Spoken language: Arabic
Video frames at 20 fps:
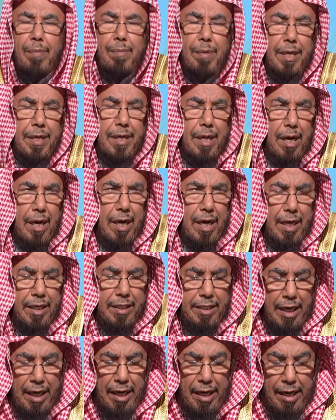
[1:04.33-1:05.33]
أن الله
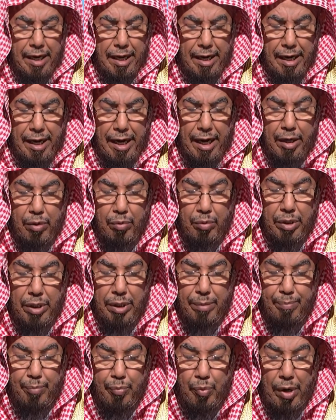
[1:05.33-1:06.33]
تعالى لا
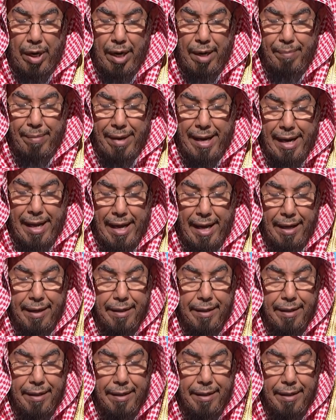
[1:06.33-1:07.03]
يحب عمله